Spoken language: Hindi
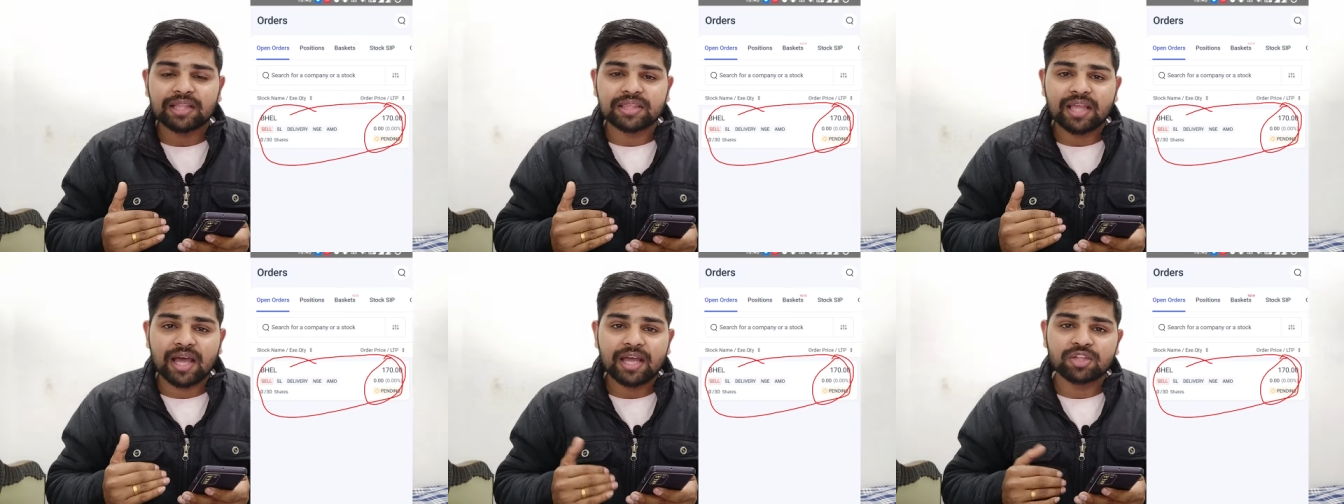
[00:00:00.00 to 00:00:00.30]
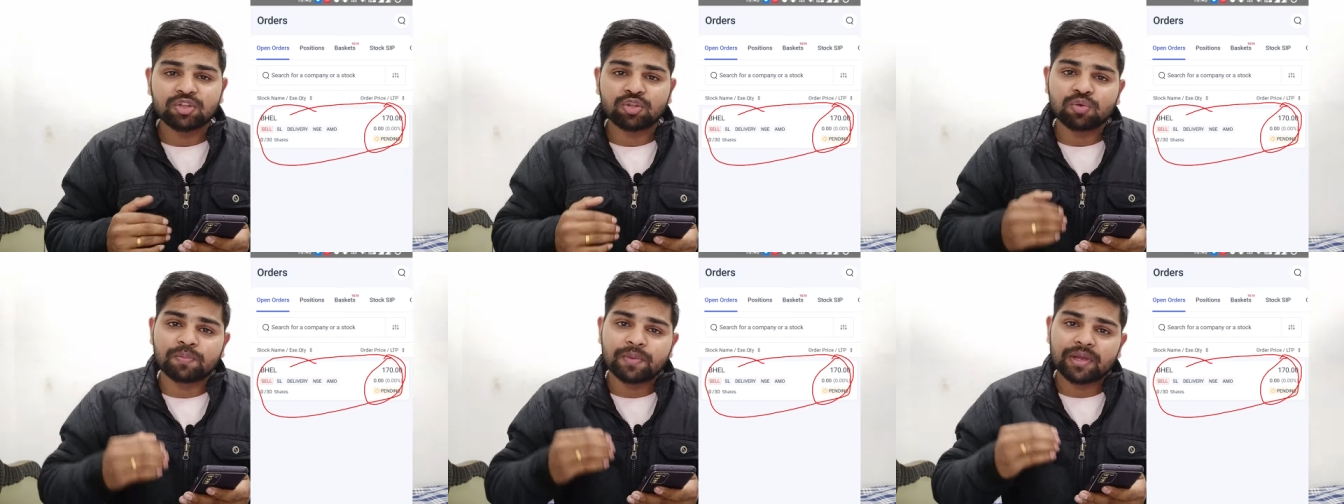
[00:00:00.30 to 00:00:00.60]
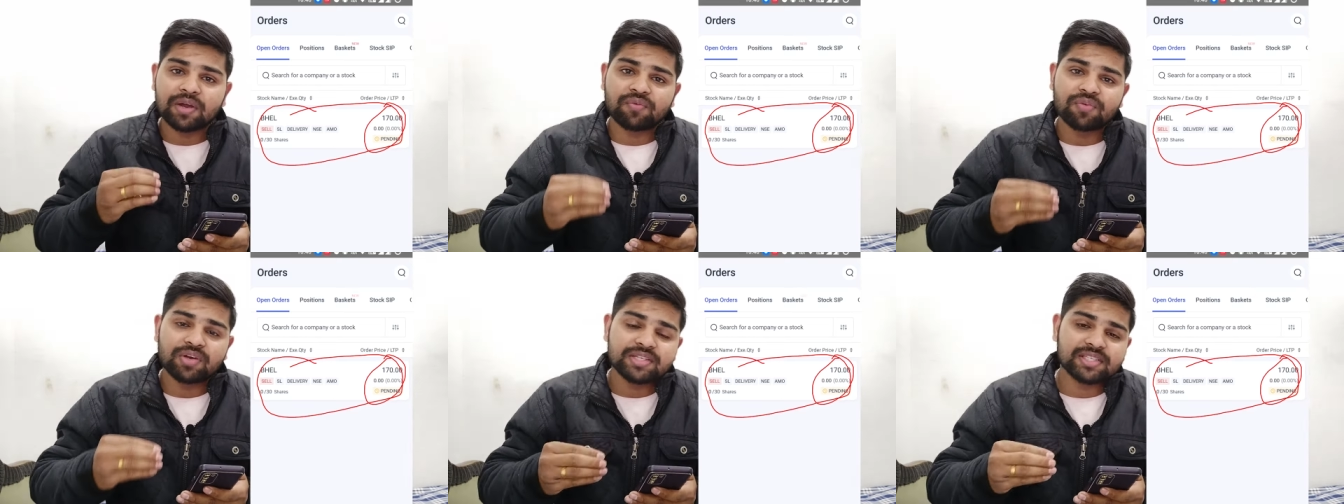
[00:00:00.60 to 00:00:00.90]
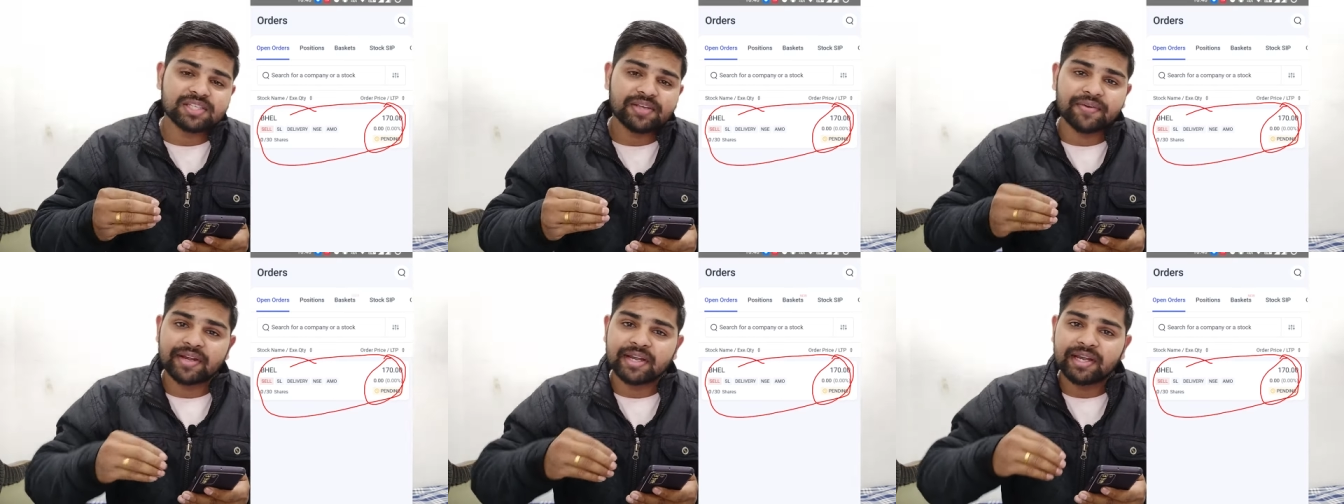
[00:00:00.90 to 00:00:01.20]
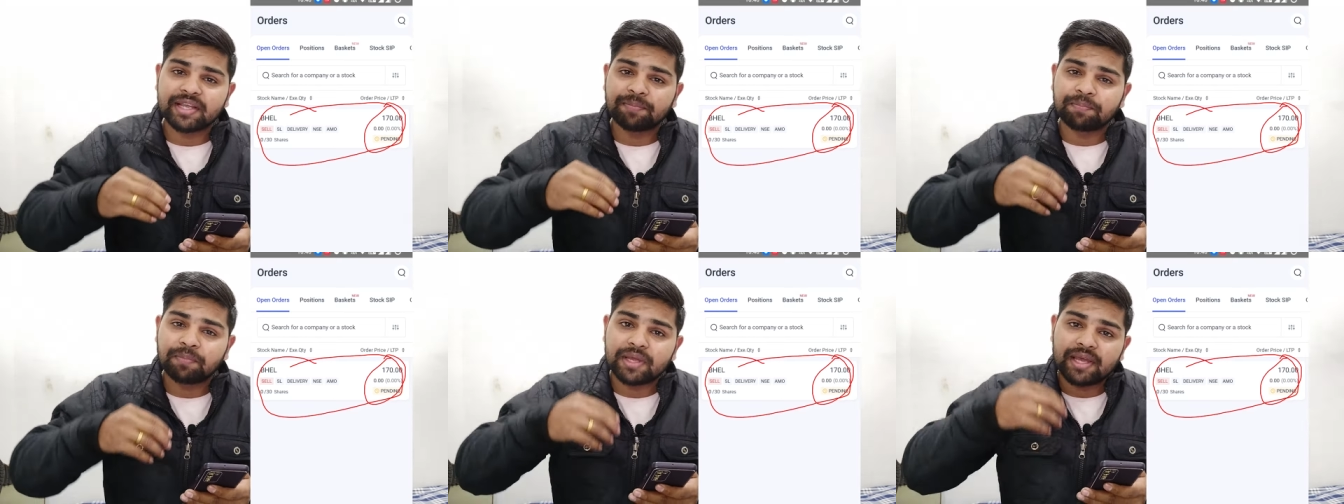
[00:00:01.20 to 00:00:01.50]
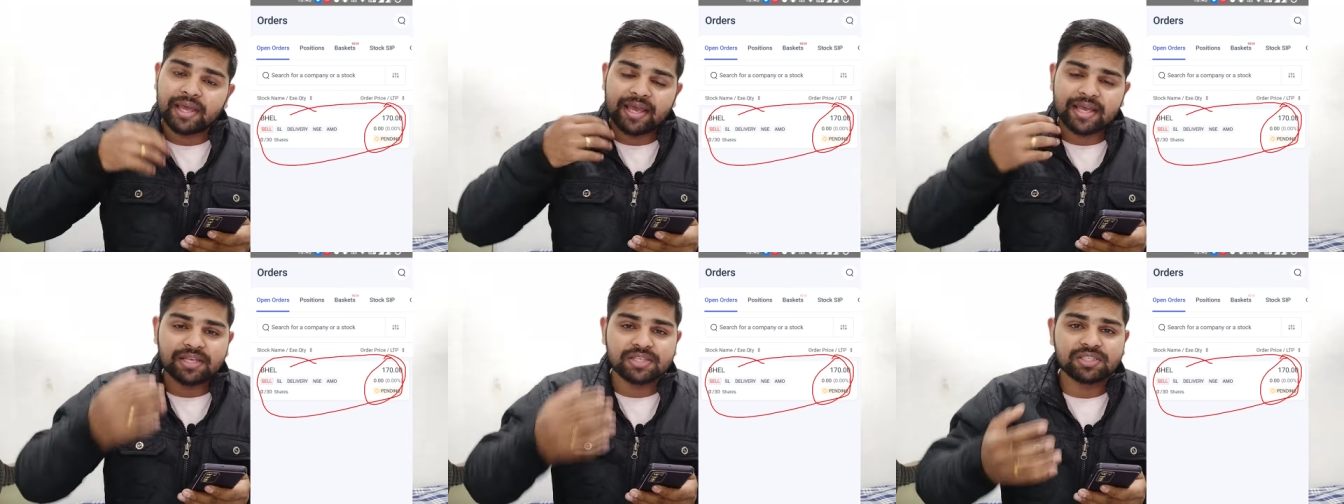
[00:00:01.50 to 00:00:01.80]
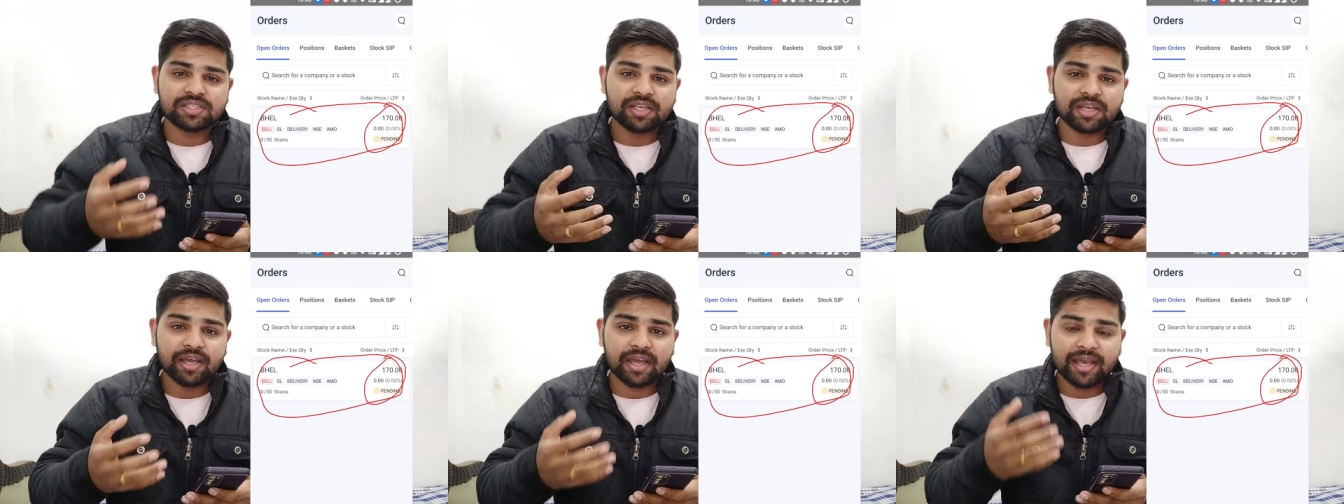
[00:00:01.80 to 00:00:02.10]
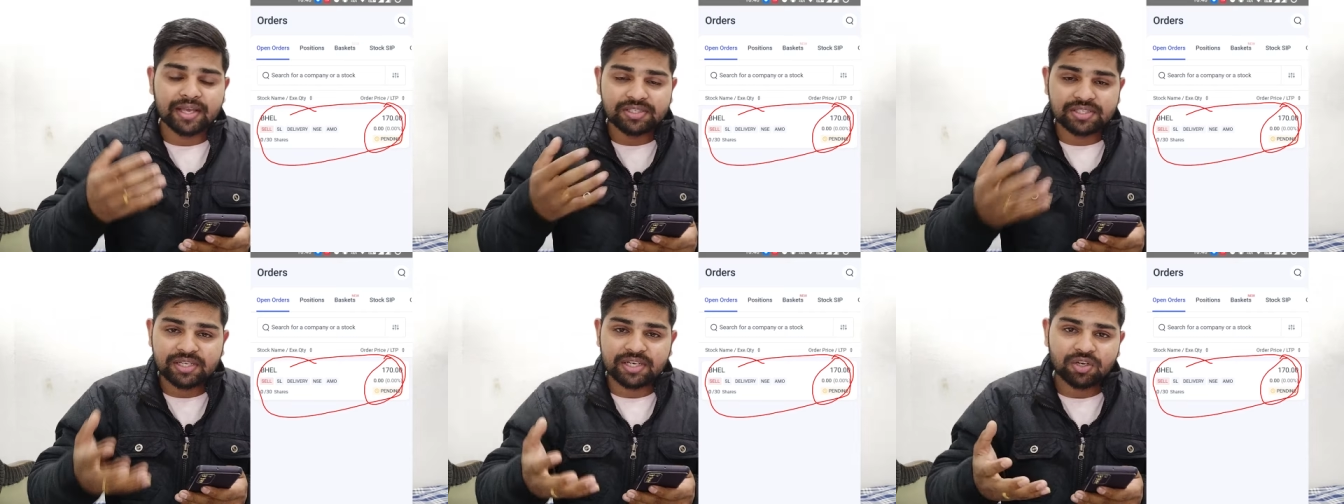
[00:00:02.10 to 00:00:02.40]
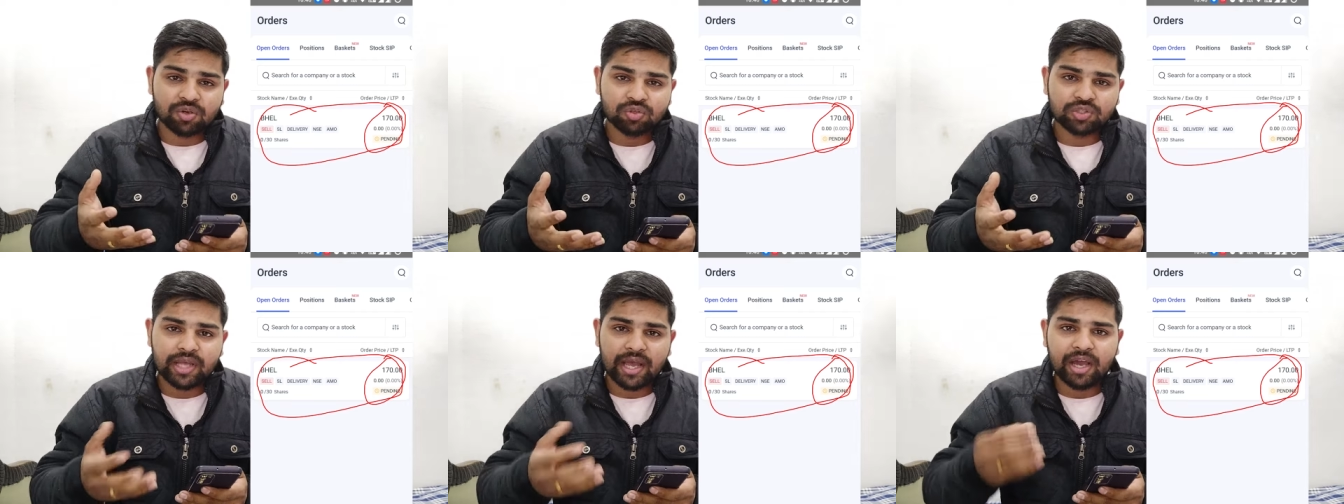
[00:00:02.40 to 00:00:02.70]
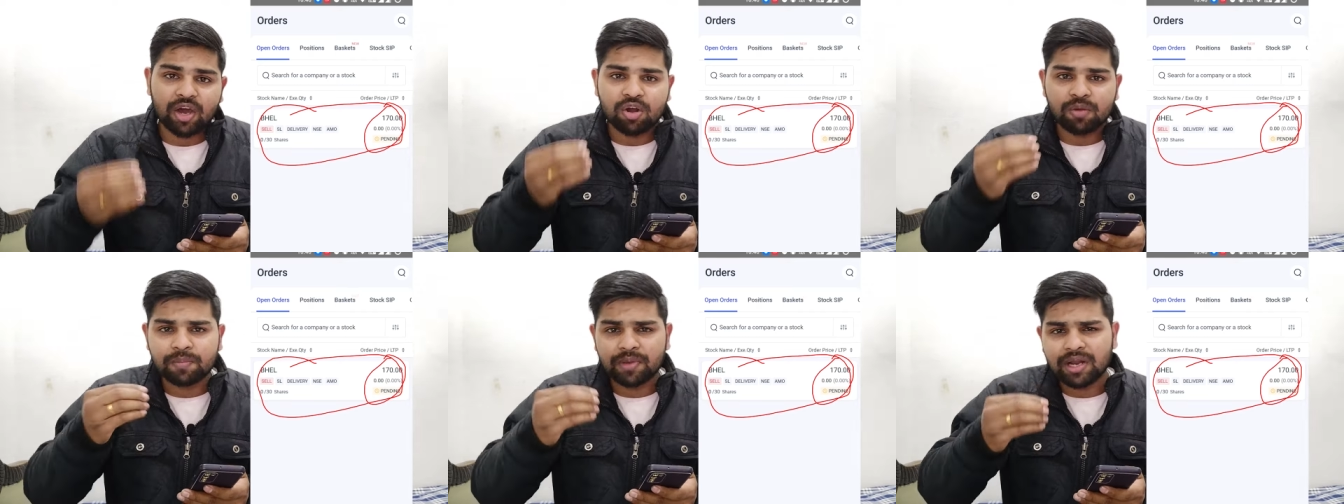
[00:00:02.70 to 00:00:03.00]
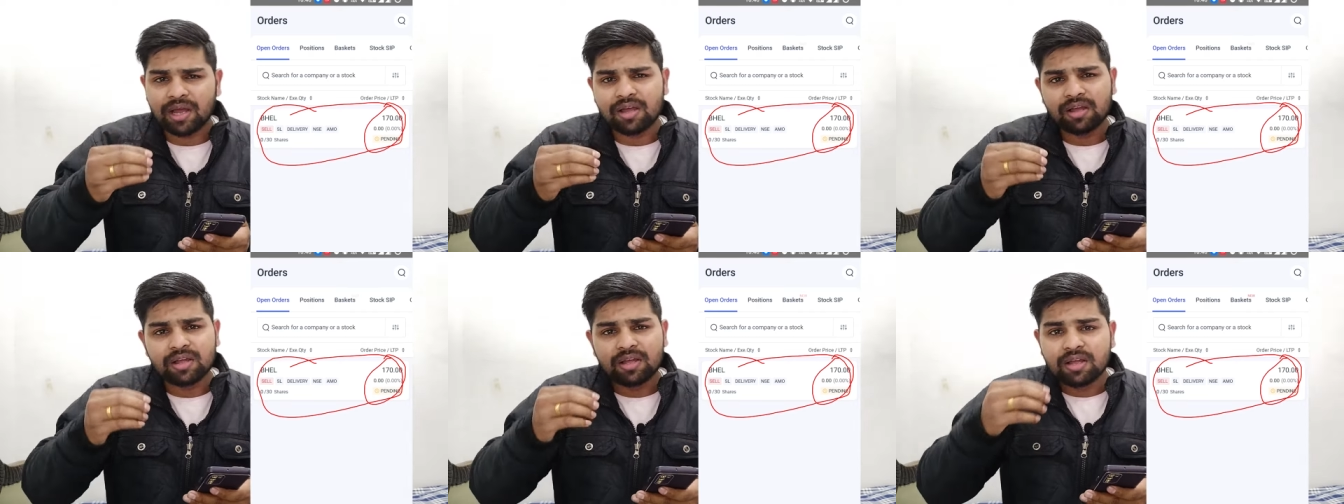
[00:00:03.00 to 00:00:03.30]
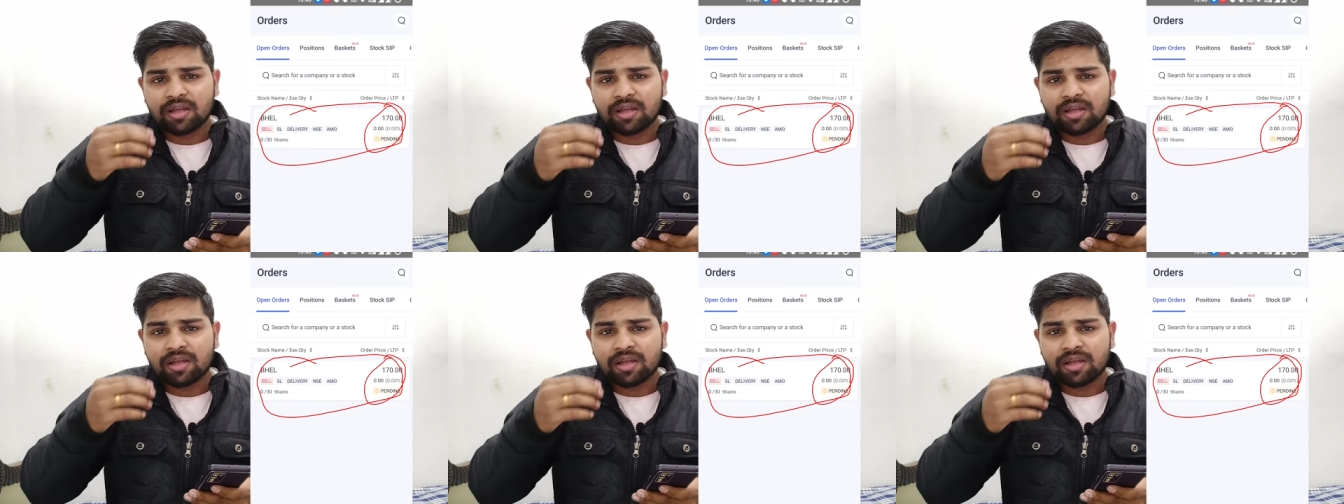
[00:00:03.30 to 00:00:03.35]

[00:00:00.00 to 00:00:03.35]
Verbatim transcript: आता है तो मेरा 170 पे एग्जिट हो जाएगा और मेरा